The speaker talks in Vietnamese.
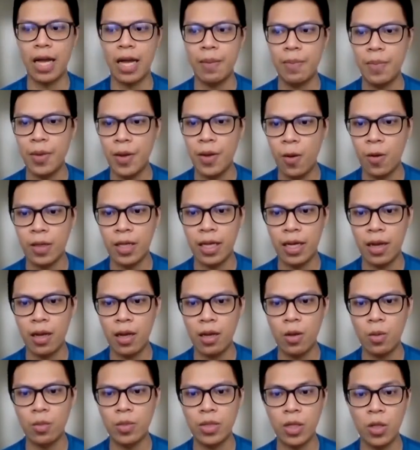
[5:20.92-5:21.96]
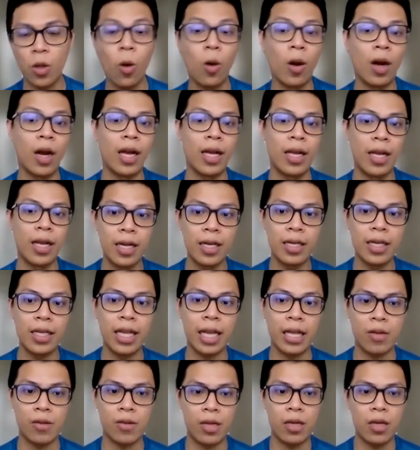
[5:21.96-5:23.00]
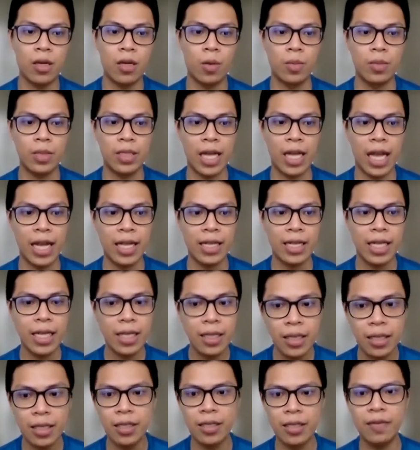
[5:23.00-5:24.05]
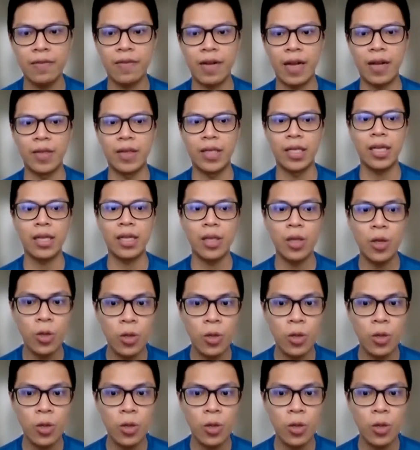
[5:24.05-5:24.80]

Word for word: mình IPO thì nó cũng sẽ thuận lợi hơn nhà đầu tư cũng sẽ tin tưởng vào những